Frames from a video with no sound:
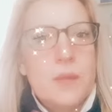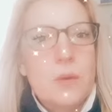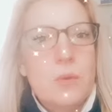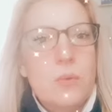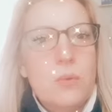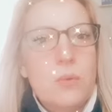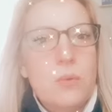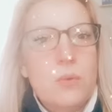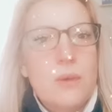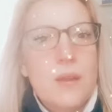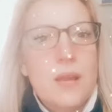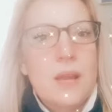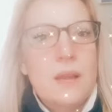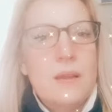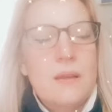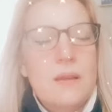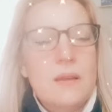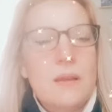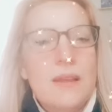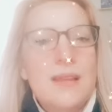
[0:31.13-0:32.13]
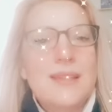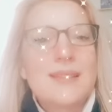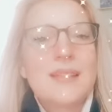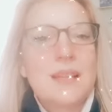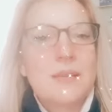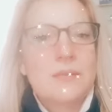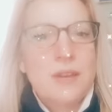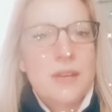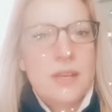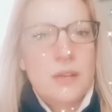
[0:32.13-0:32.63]
Una è
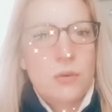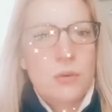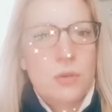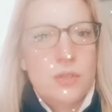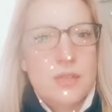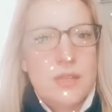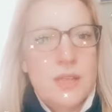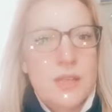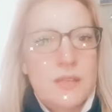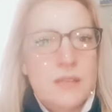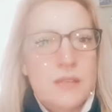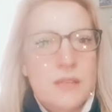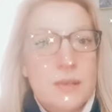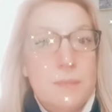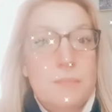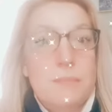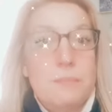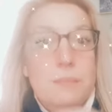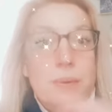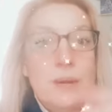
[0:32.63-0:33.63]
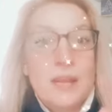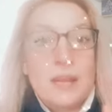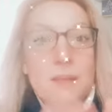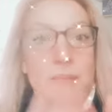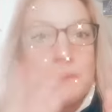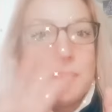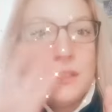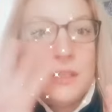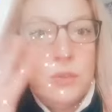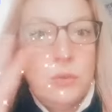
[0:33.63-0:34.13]
salvare noi stessi,
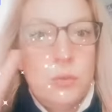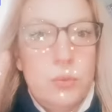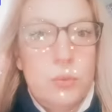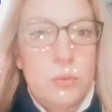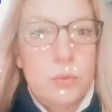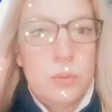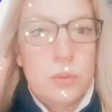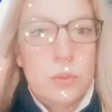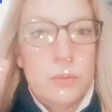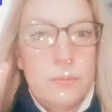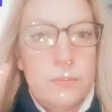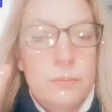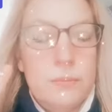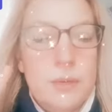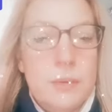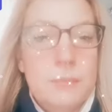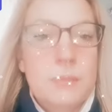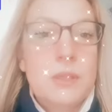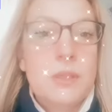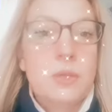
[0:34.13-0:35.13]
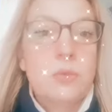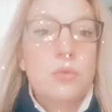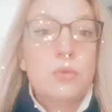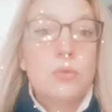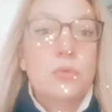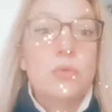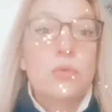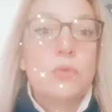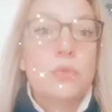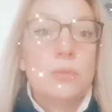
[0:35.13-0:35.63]
prima di tutto. Prima di
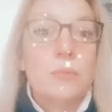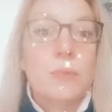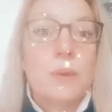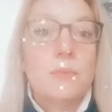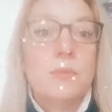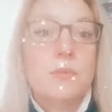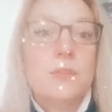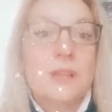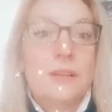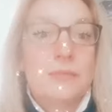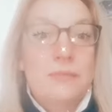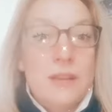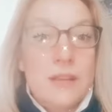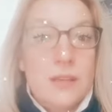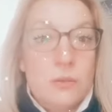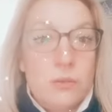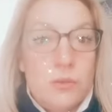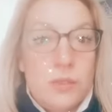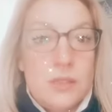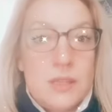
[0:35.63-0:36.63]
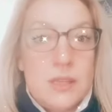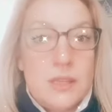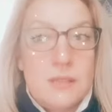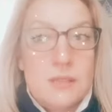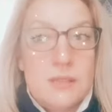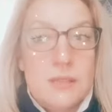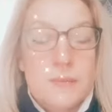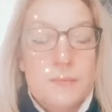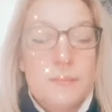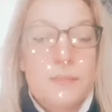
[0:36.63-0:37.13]
tutto dobbiamo salvare noi
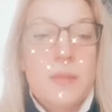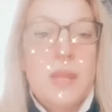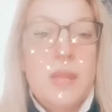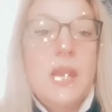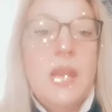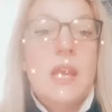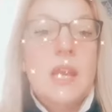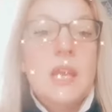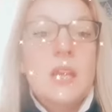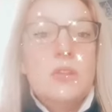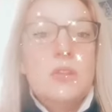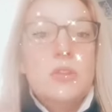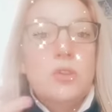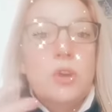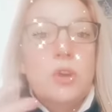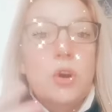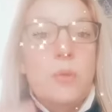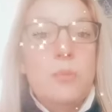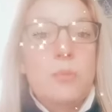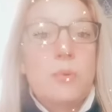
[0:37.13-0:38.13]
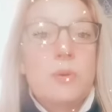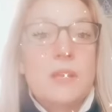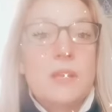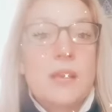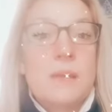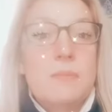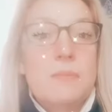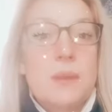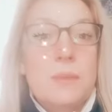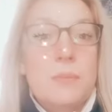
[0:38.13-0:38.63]
stessi. Dopo che
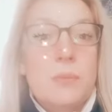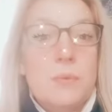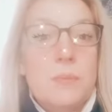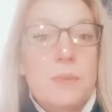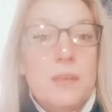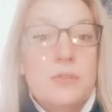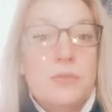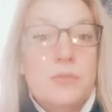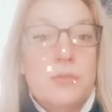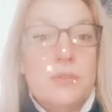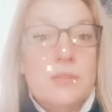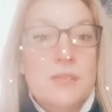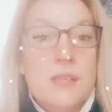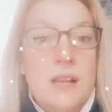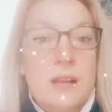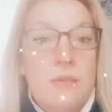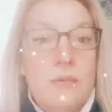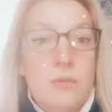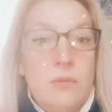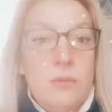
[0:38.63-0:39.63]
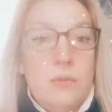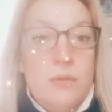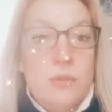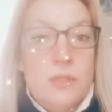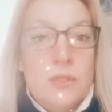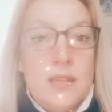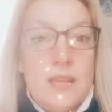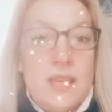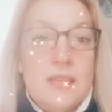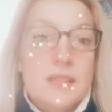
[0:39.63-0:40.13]
abbiamo messo in salvo noi
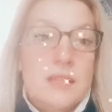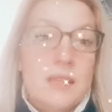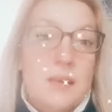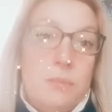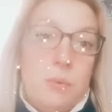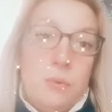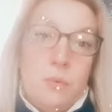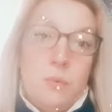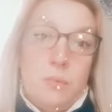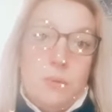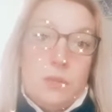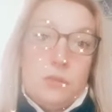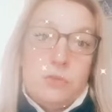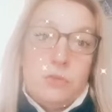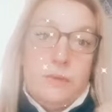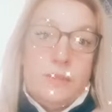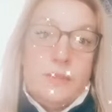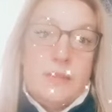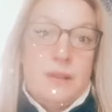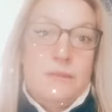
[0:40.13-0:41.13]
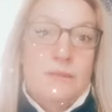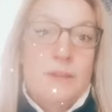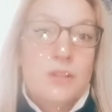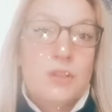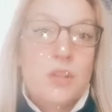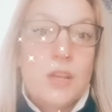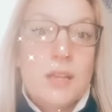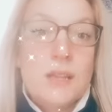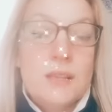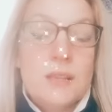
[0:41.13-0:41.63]
stessi, abbiamo messo il
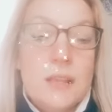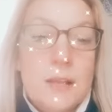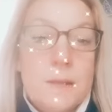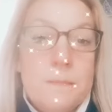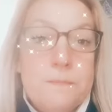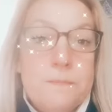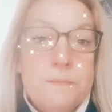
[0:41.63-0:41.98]
salvagente,